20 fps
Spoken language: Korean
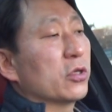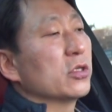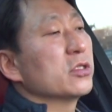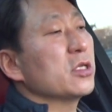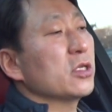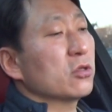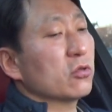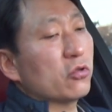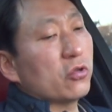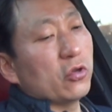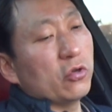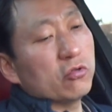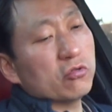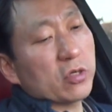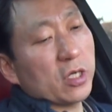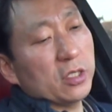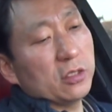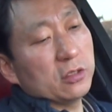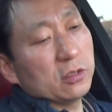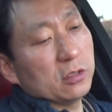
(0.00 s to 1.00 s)
경제적으로
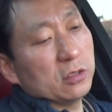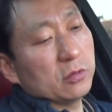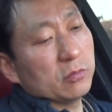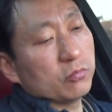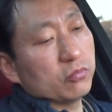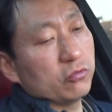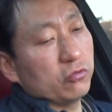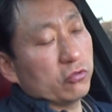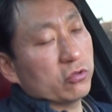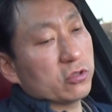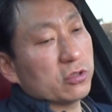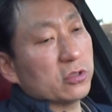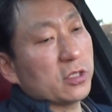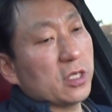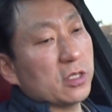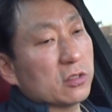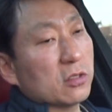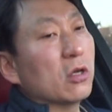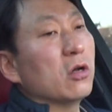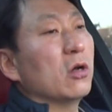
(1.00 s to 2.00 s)
여유가 있는
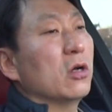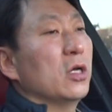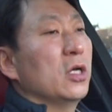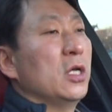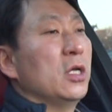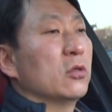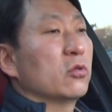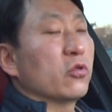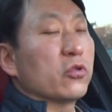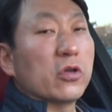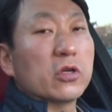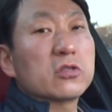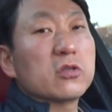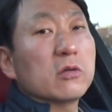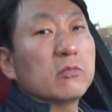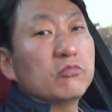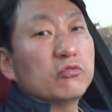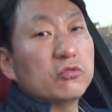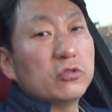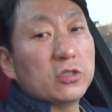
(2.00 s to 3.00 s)
부유층에서 또
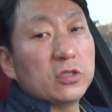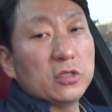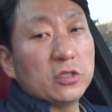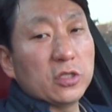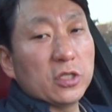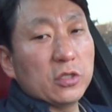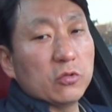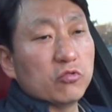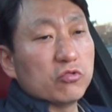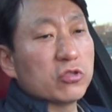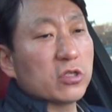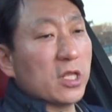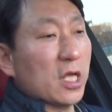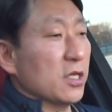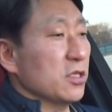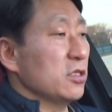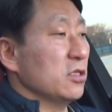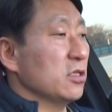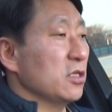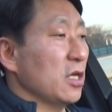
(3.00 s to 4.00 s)
여성분들이
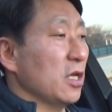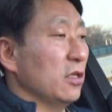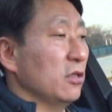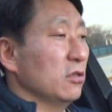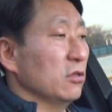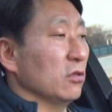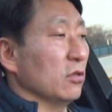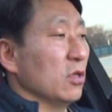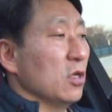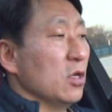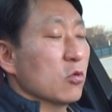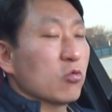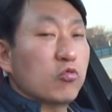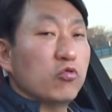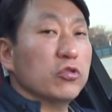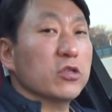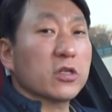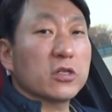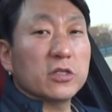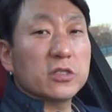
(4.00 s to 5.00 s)
운전하시기에는
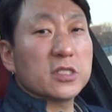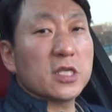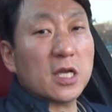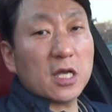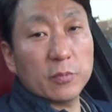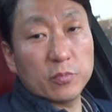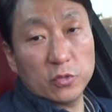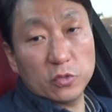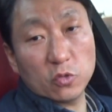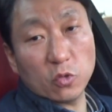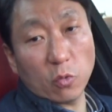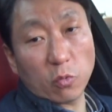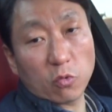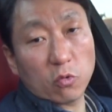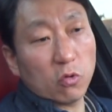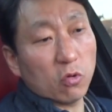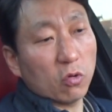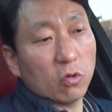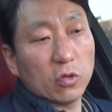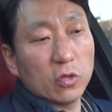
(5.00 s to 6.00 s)
굳이 큰 차가 필요
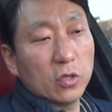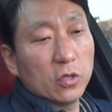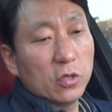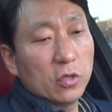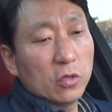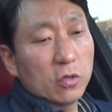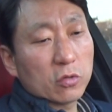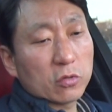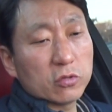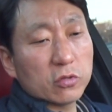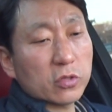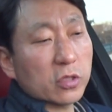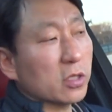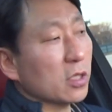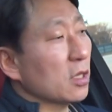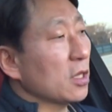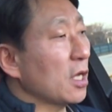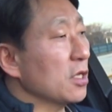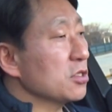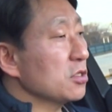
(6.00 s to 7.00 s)
없고
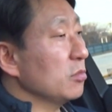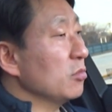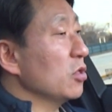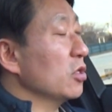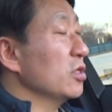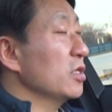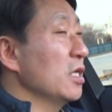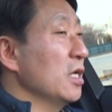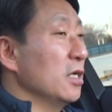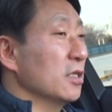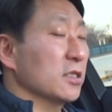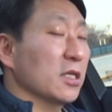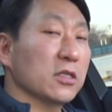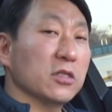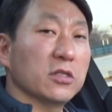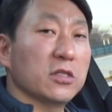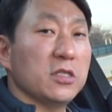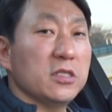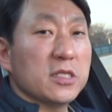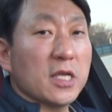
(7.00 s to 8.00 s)
그렇게 따지면
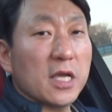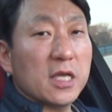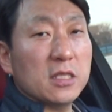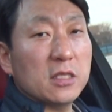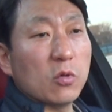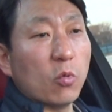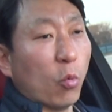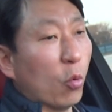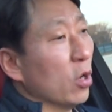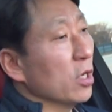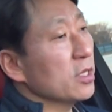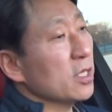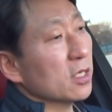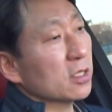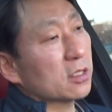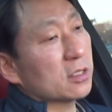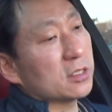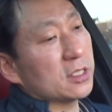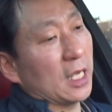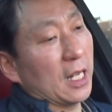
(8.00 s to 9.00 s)
사실 디자인이
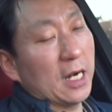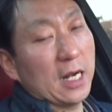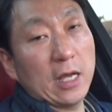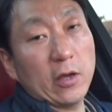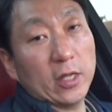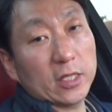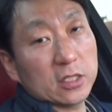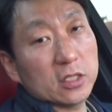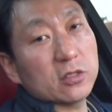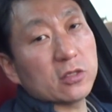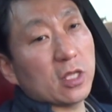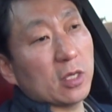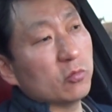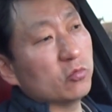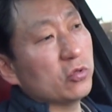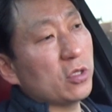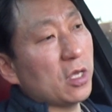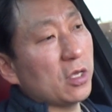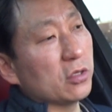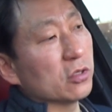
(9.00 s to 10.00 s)
워낙 잘 나왔기
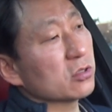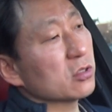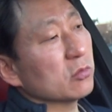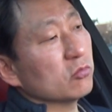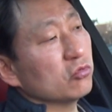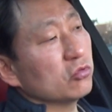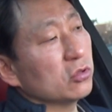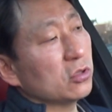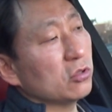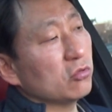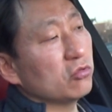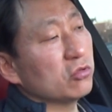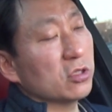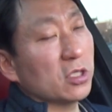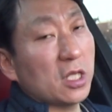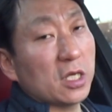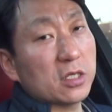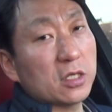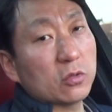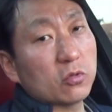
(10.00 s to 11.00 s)
때문에 여성분들이
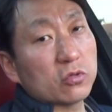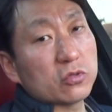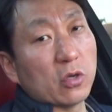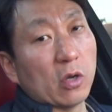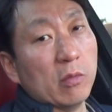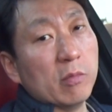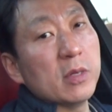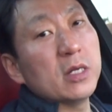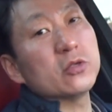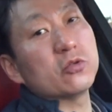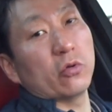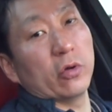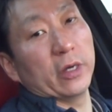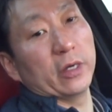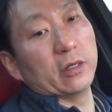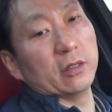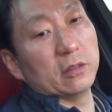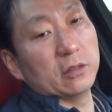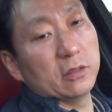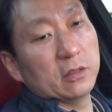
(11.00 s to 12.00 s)
운전하기에 또 정말
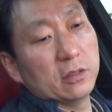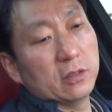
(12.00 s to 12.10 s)
좋아요.